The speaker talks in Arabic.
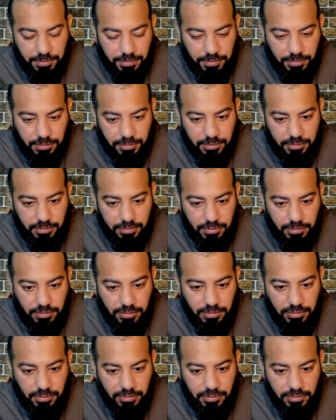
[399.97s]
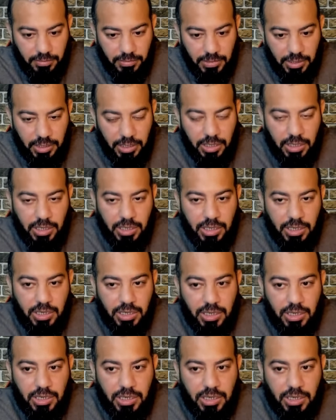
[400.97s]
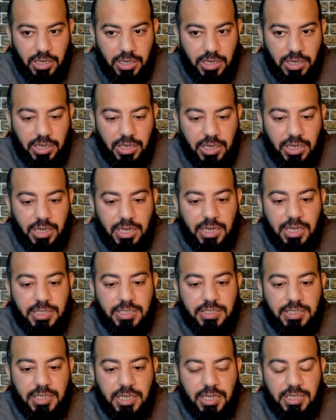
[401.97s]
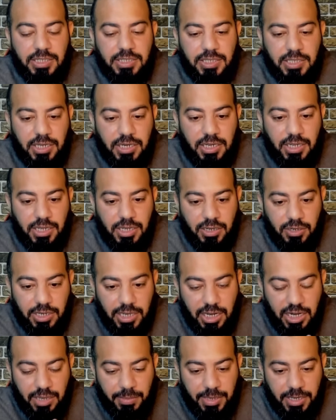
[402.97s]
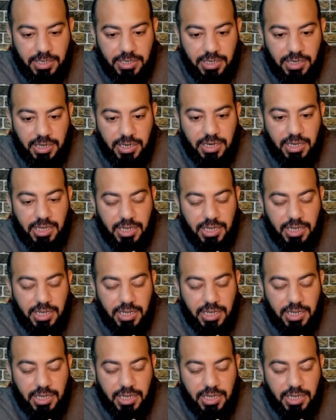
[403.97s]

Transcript: عندك نعم يعني كان بعضهم مرتد كان بعضهم أنت يعني يعني أنا أكلمك أنا